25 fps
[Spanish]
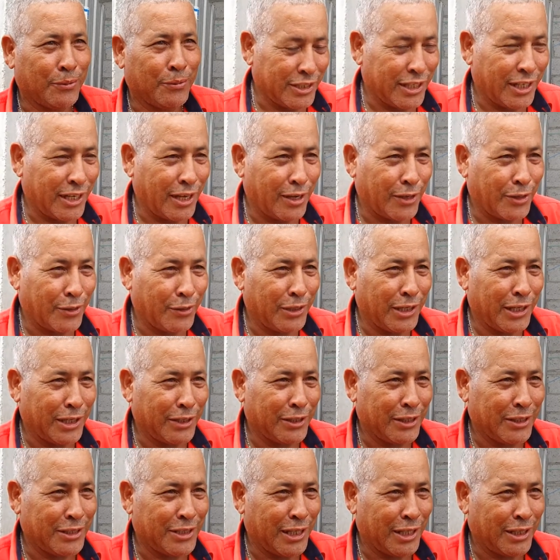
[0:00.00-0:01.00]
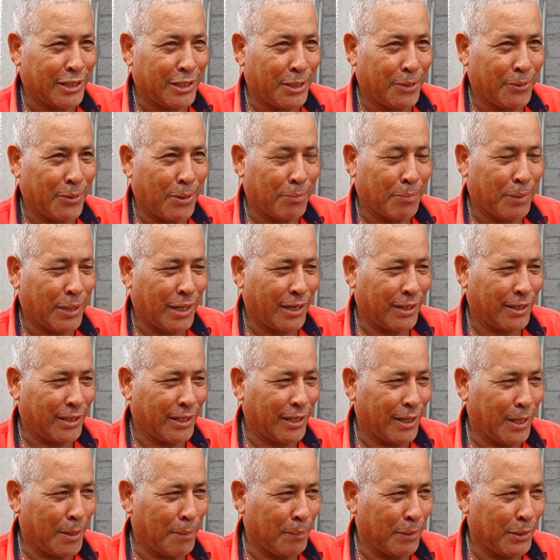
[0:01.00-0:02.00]
Sigan con la iniciativa para que
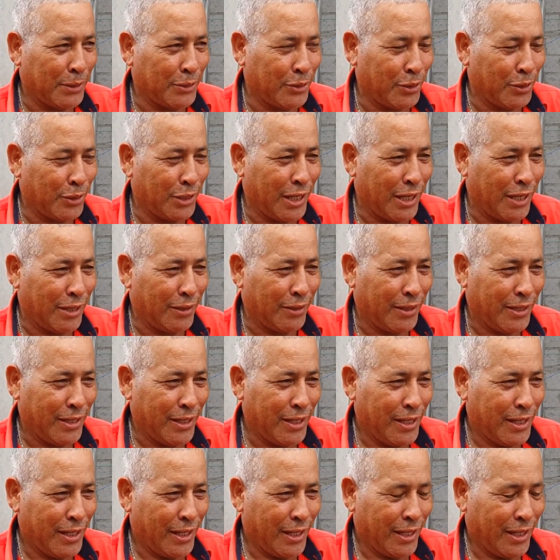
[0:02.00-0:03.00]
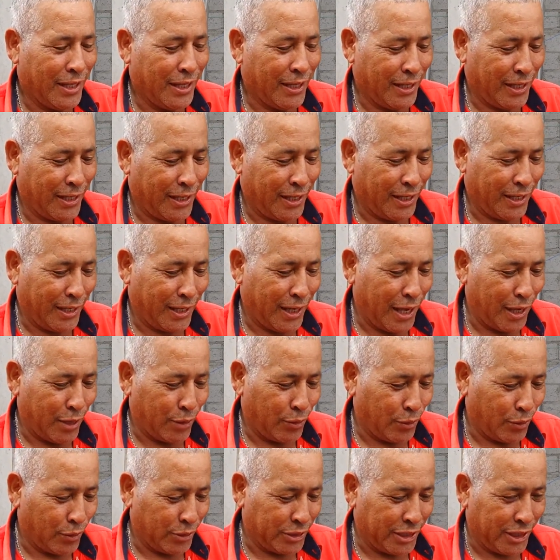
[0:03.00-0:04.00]
las personas eh, en
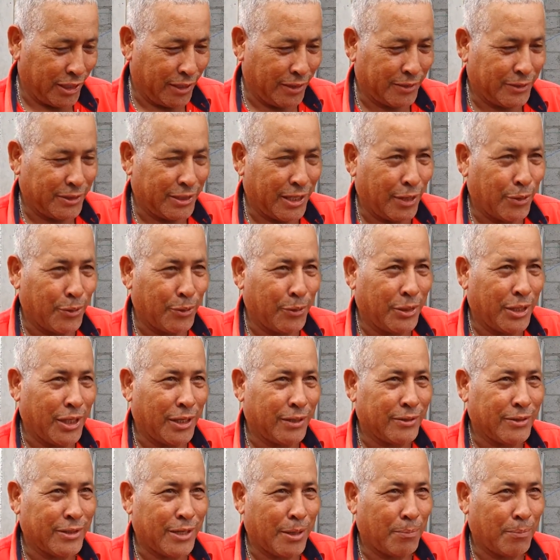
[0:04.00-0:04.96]
algo se ayuden, se